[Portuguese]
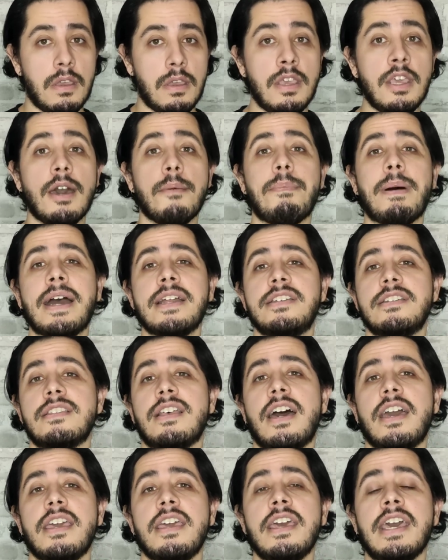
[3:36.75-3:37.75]
E a partir
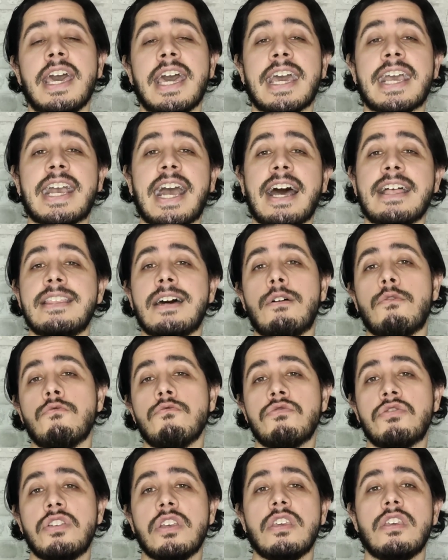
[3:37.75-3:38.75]
daí, cada
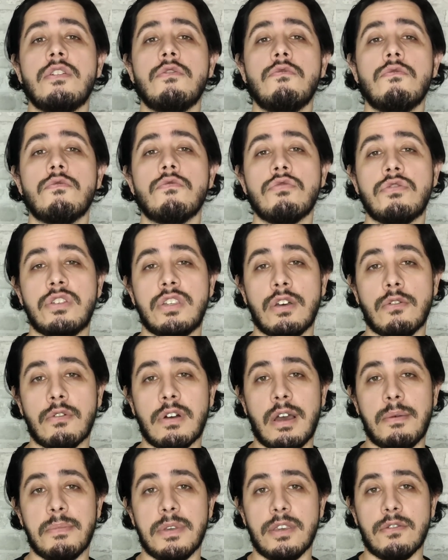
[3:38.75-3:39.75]
um seguiu o seu
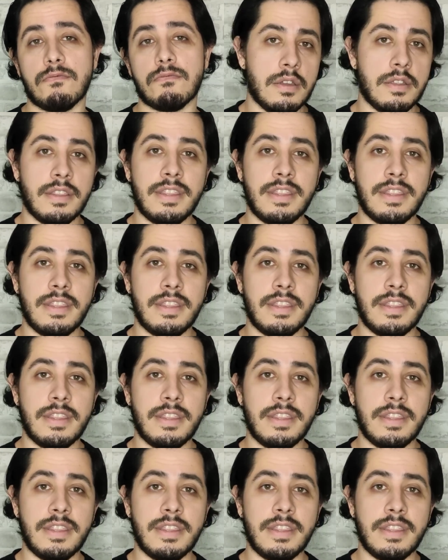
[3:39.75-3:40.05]
caminho.